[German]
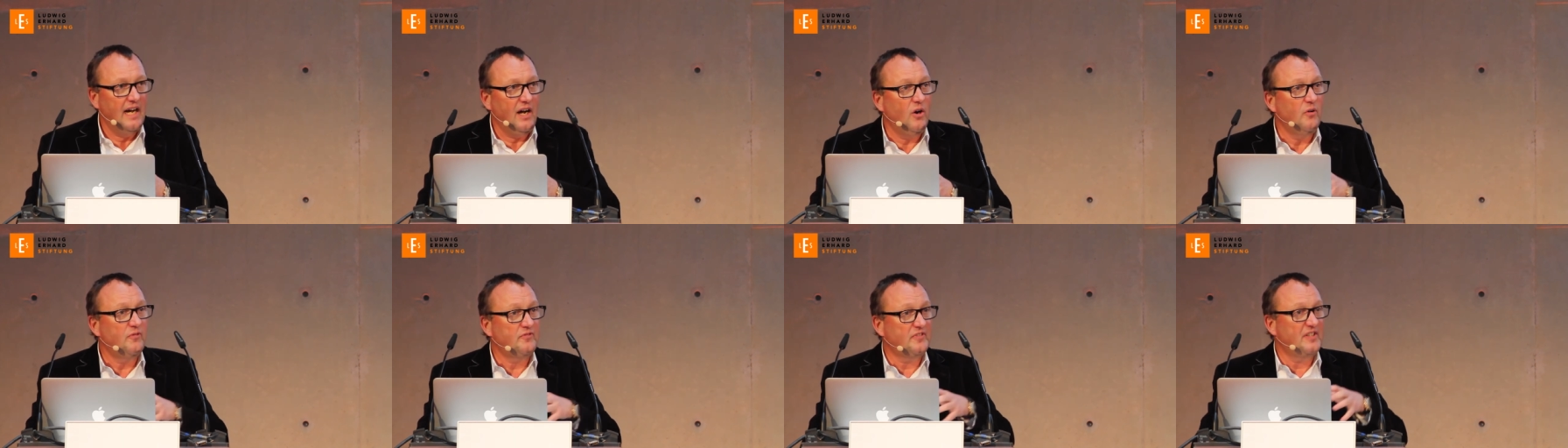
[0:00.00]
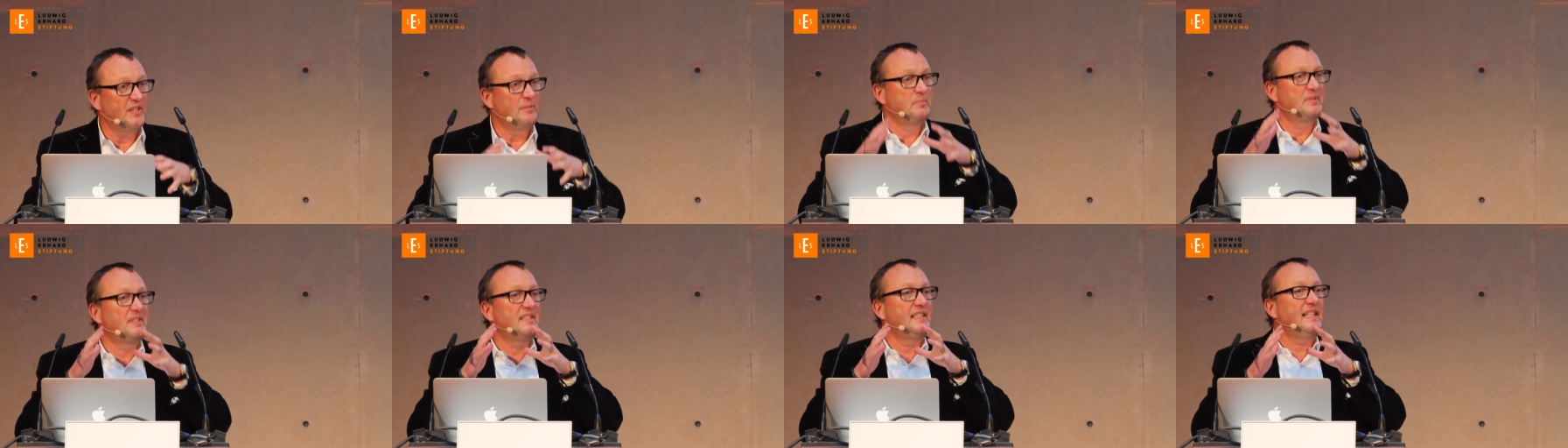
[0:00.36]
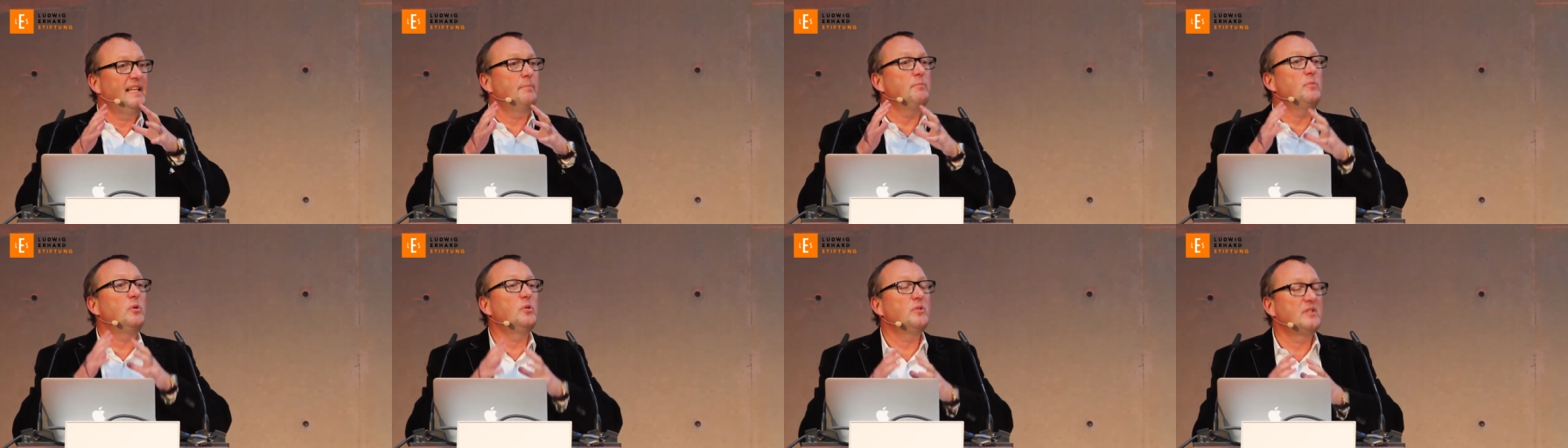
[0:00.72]
Auf dem
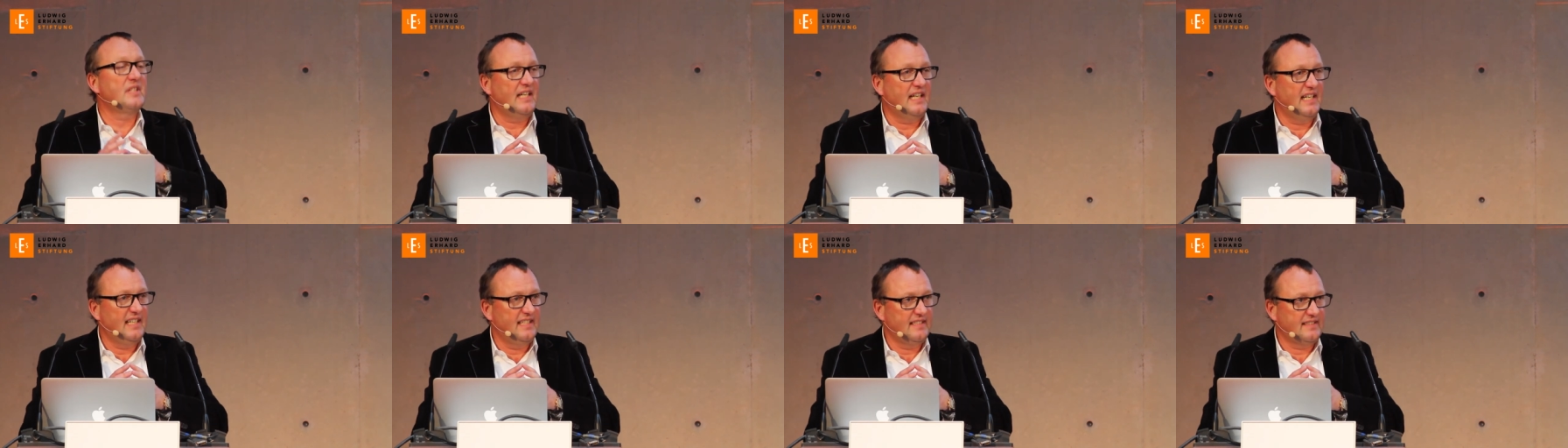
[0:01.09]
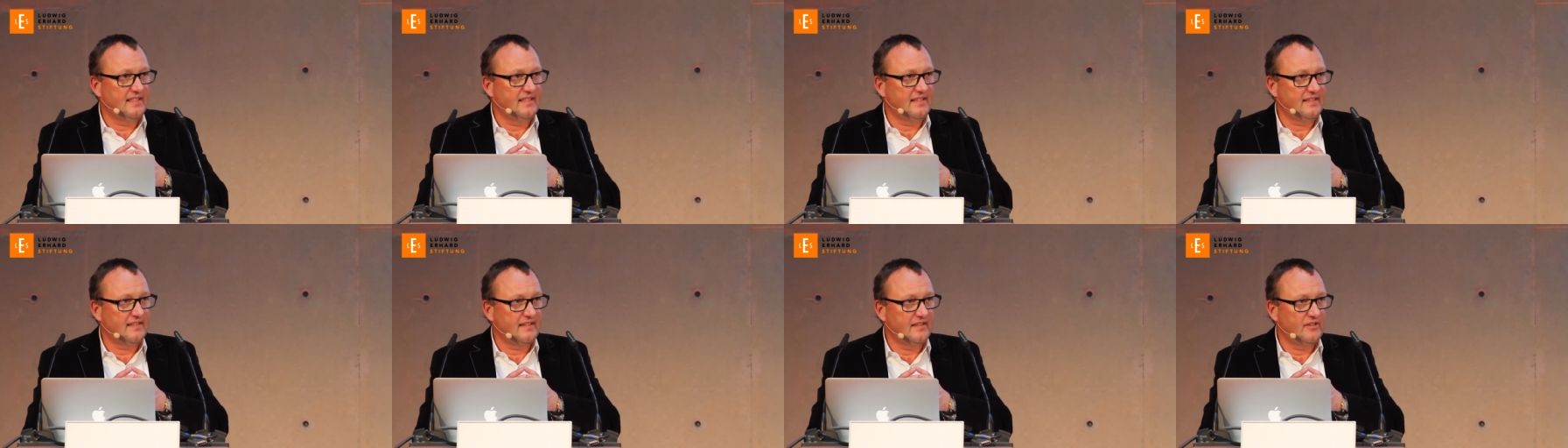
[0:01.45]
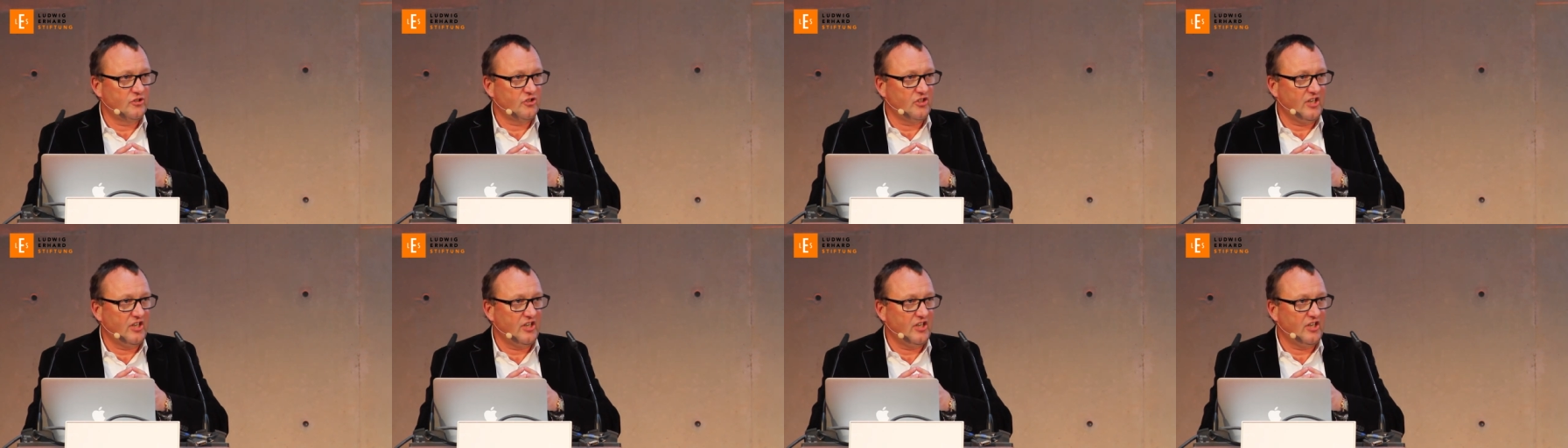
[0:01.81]
37.